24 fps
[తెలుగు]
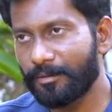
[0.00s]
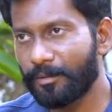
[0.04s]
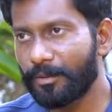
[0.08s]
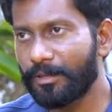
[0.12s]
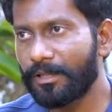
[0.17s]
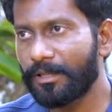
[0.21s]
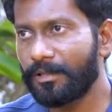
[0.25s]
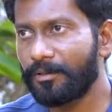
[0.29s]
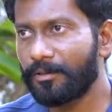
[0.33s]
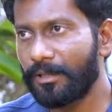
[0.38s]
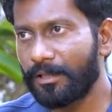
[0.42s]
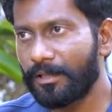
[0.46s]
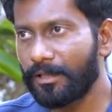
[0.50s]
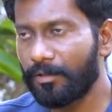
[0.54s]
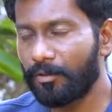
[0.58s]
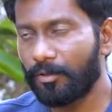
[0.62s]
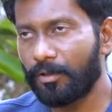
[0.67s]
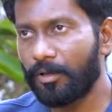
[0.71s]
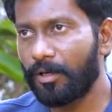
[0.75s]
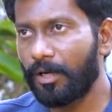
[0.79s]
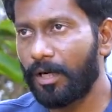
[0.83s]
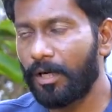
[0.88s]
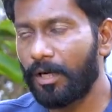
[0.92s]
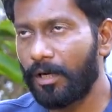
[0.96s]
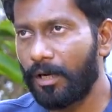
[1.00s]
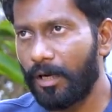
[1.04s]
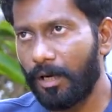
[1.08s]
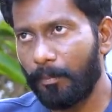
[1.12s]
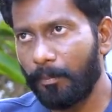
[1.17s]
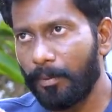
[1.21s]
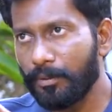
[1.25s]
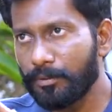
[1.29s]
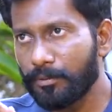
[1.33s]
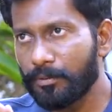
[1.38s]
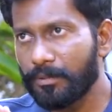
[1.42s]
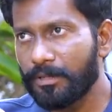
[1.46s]
ఉంటాడు అంటే ఆ
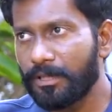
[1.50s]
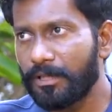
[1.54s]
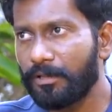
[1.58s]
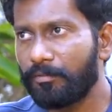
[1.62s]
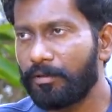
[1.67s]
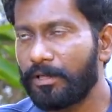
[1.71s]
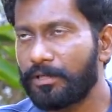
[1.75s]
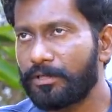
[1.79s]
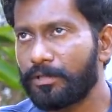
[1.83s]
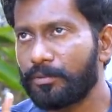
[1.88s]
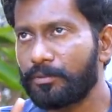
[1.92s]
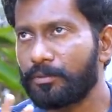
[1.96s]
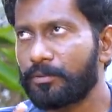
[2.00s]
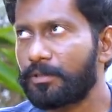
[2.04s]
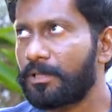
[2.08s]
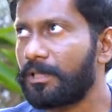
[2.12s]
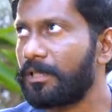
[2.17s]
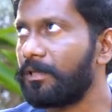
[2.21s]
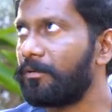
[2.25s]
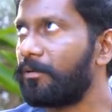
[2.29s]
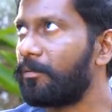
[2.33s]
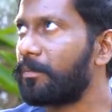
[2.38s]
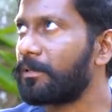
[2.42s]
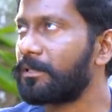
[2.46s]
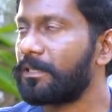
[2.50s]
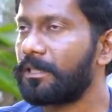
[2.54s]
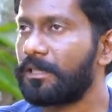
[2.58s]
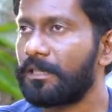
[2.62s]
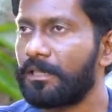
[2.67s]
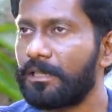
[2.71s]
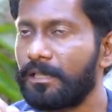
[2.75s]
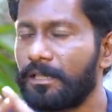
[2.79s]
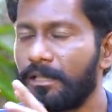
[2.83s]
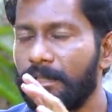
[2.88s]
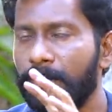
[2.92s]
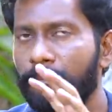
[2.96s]
అబ్బాయిని చూసినట్టు వైష్ణవ్ చూసినట్టు ఏమనిపిస్తుంది
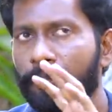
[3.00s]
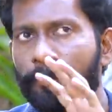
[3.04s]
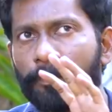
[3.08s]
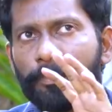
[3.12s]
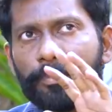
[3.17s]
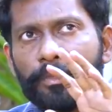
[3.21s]
అంటే అండి